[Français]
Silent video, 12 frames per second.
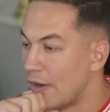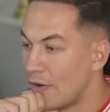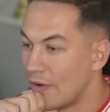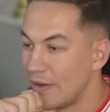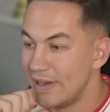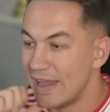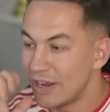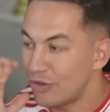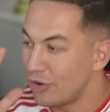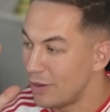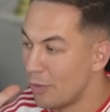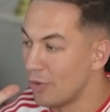Alors, là
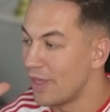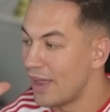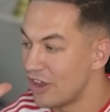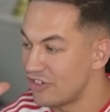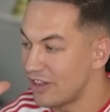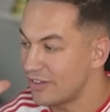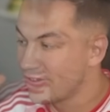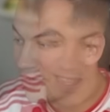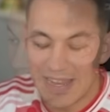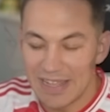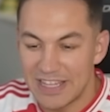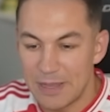actuellement on est à l'Ajax.
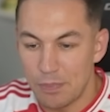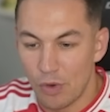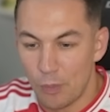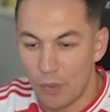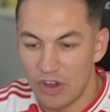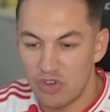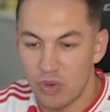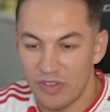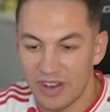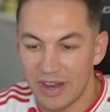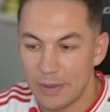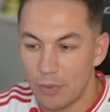Quelle équipe on pourrait
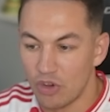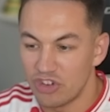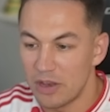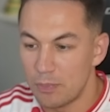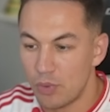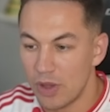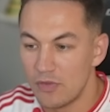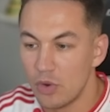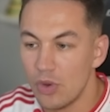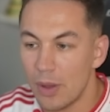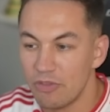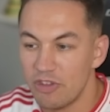choisir l'année prochaine pour
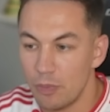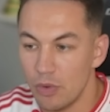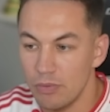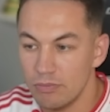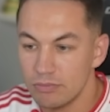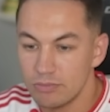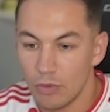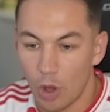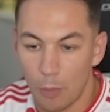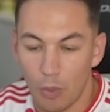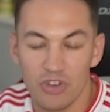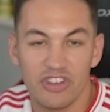évoluer un petit peu En
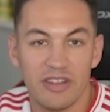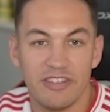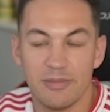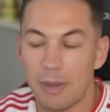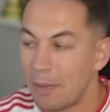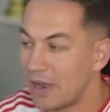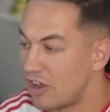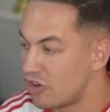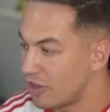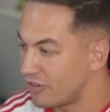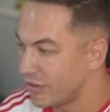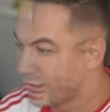prochaine team après l'Ajax.